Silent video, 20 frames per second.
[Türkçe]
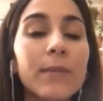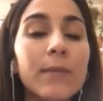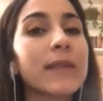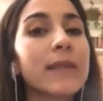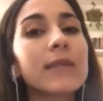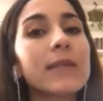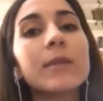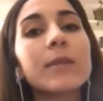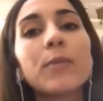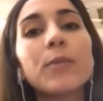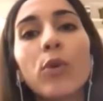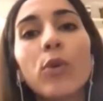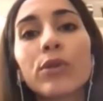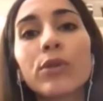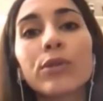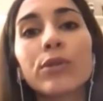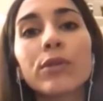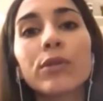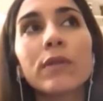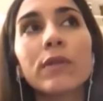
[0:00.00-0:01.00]
Mesela
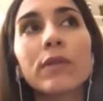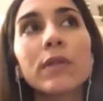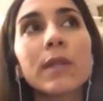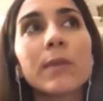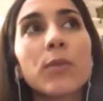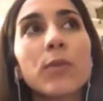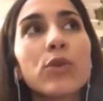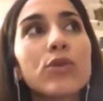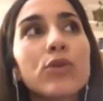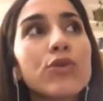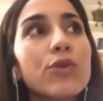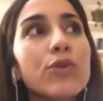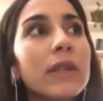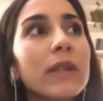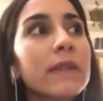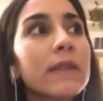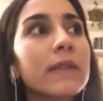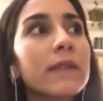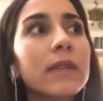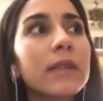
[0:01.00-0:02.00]
spor, sporcu
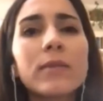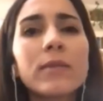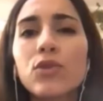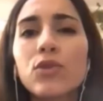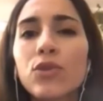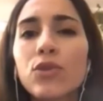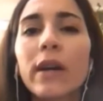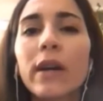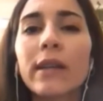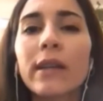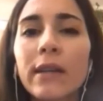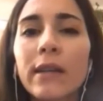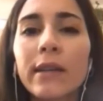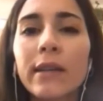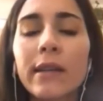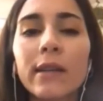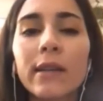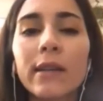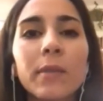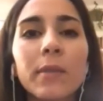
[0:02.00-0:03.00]
kadınlarımız şu an
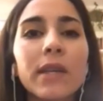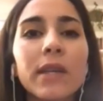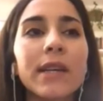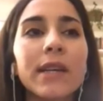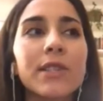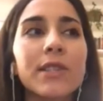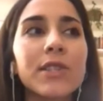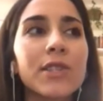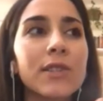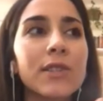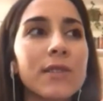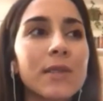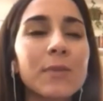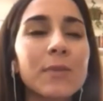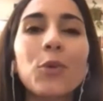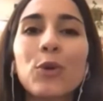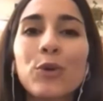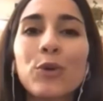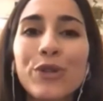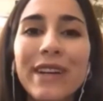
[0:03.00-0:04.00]
yeni yeni birkaç
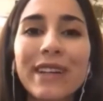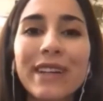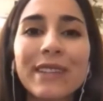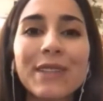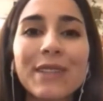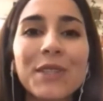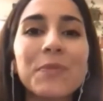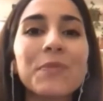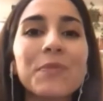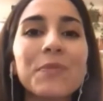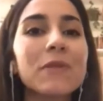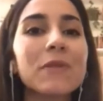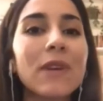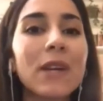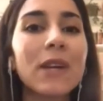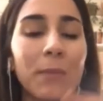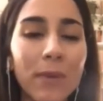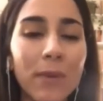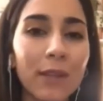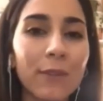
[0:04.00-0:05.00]
sporcu arkadaşımız
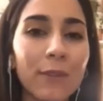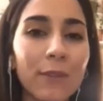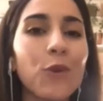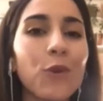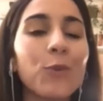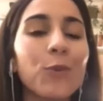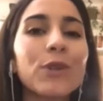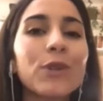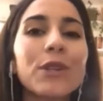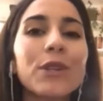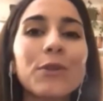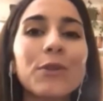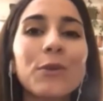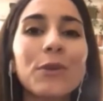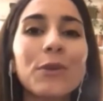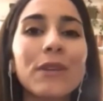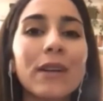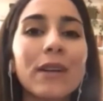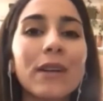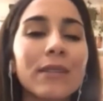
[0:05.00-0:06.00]
var. Platform olarak
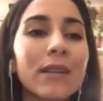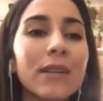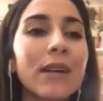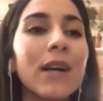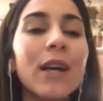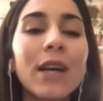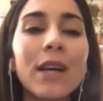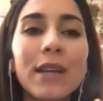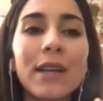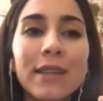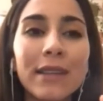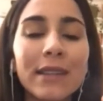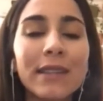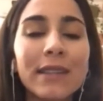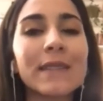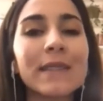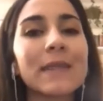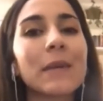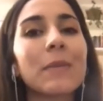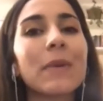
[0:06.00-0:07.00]
onlarla da
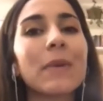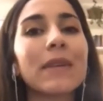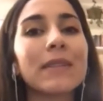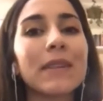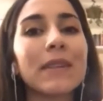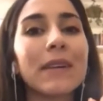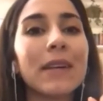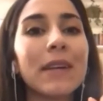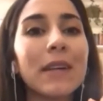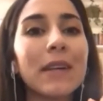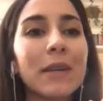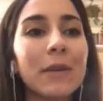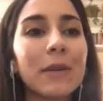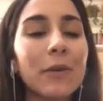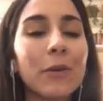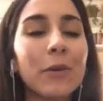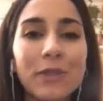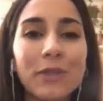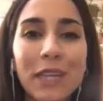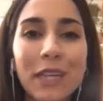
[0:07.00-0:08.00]
yakın zamanda
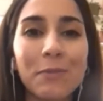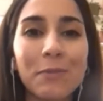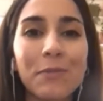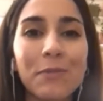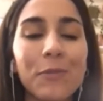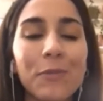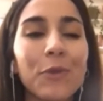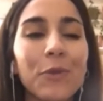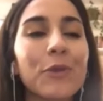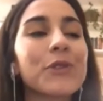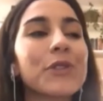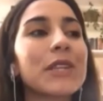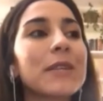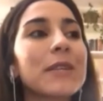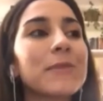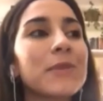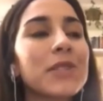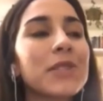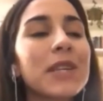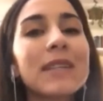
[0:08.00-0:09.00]
ortak proje
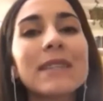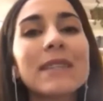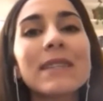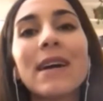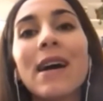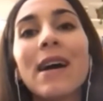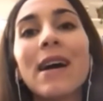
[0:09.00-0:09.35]
yapacağız.